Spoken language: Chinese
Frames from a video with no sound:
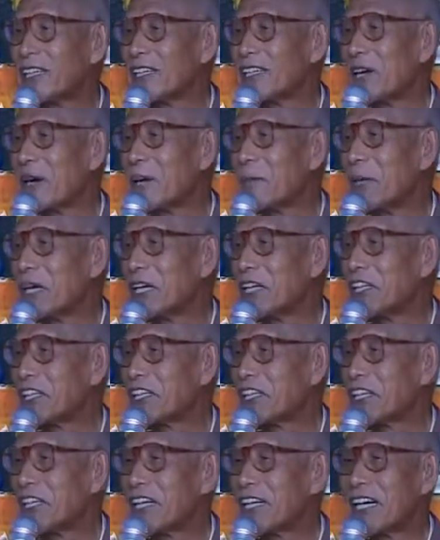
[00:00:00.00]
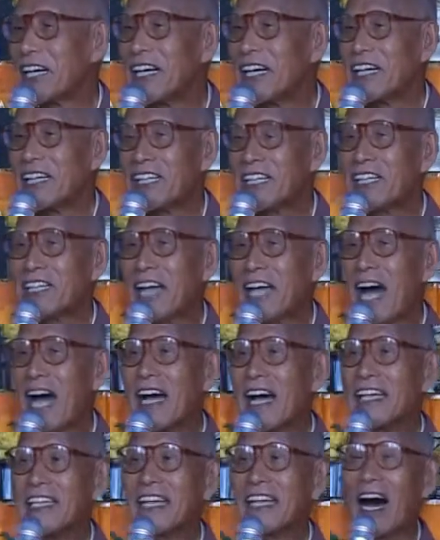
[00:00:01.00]
知道没几个，
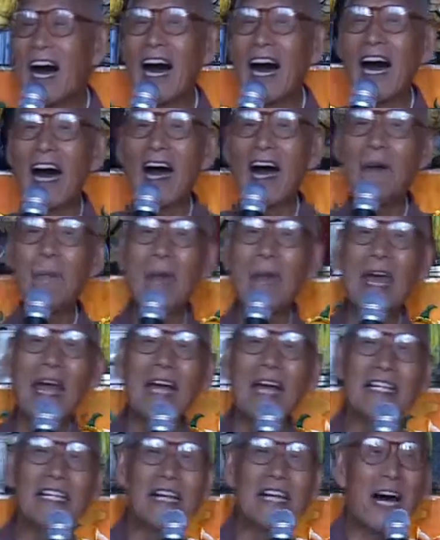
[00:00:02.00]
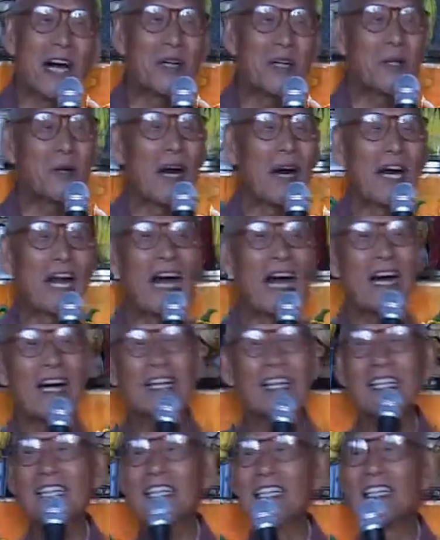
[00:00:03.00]
三藏还勉强说了